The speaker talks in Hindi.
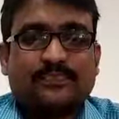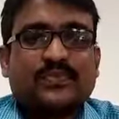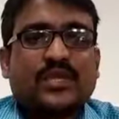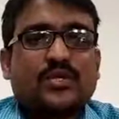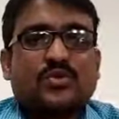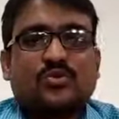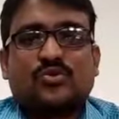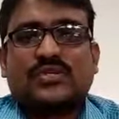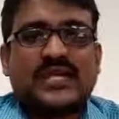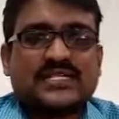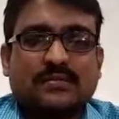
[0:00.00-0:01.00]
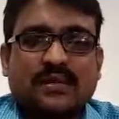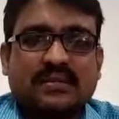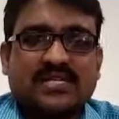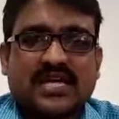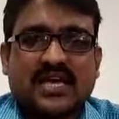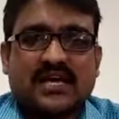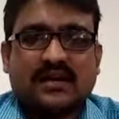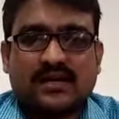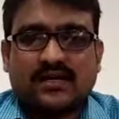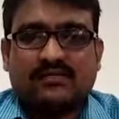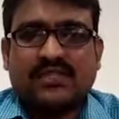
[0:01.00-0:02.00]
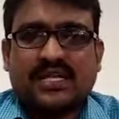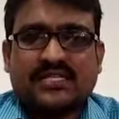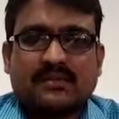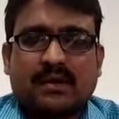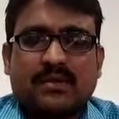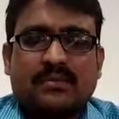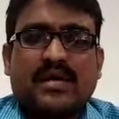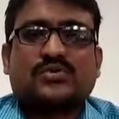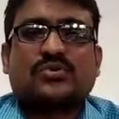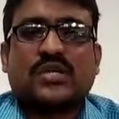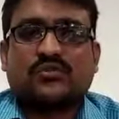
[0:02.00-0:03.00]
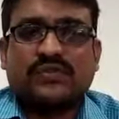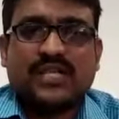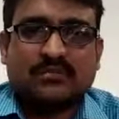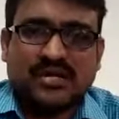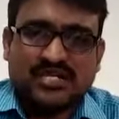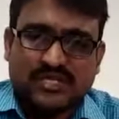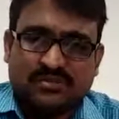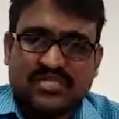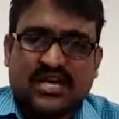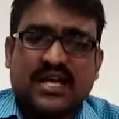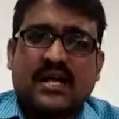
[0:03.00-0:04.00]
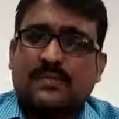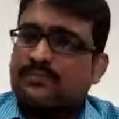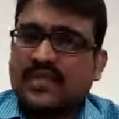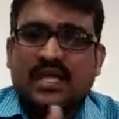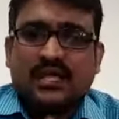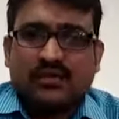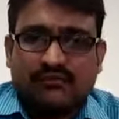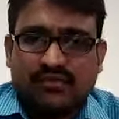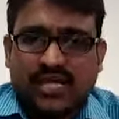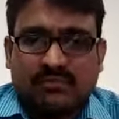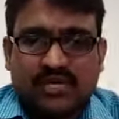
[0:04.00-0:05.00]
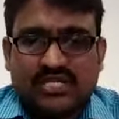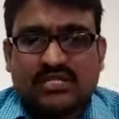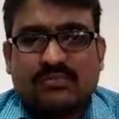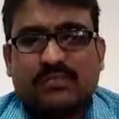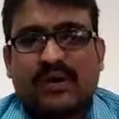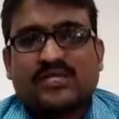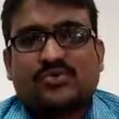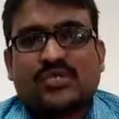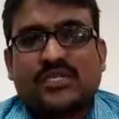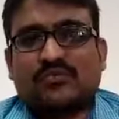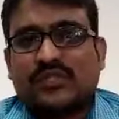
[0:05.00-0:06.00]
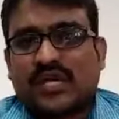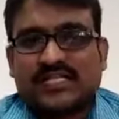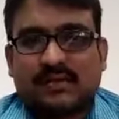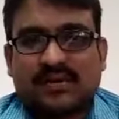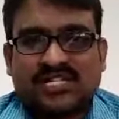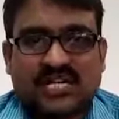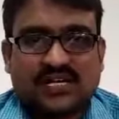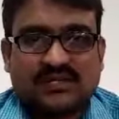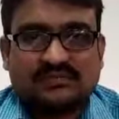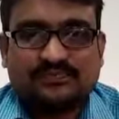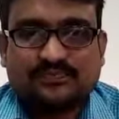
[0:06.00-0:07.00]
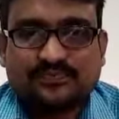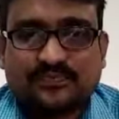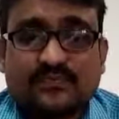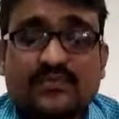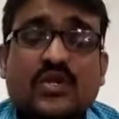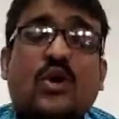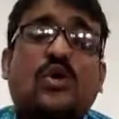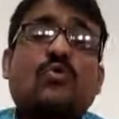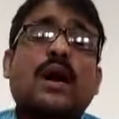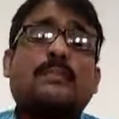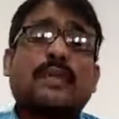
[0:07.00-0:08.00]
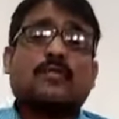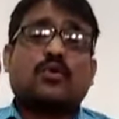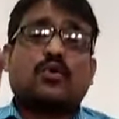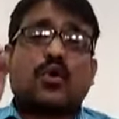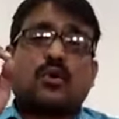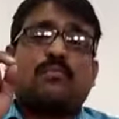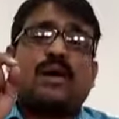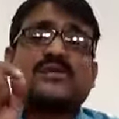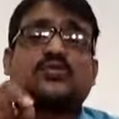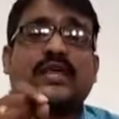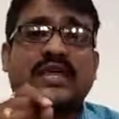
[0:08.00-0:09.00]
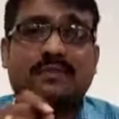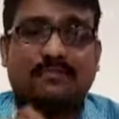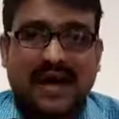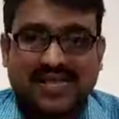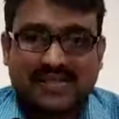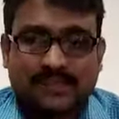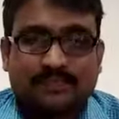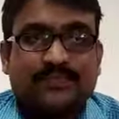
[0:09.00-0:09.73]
है तो दूसरी असेंबली में जाएगा अगर विधानसभा में पास होता है तो विधान परिषद में जाएगा विधान परिषद में पास होता है तो विधानसभा जाएगा और वहां पे वो लॉ पास होने के बाद